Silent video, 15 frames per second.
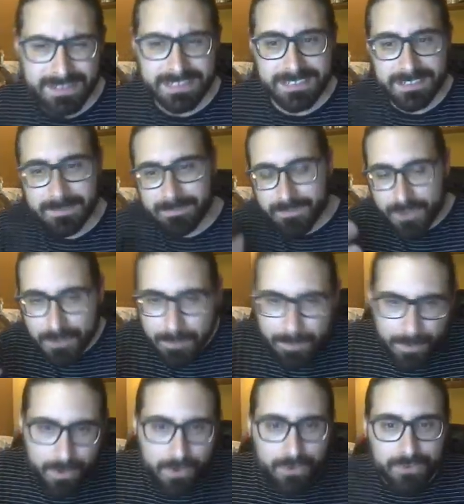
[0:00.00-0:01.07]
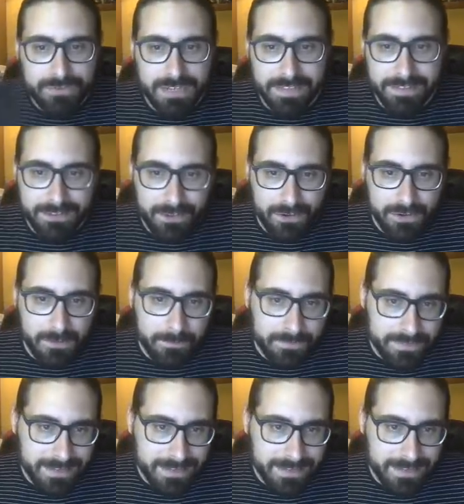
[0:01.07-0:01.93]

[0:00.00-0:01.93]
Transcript: Es un poco contradictorio.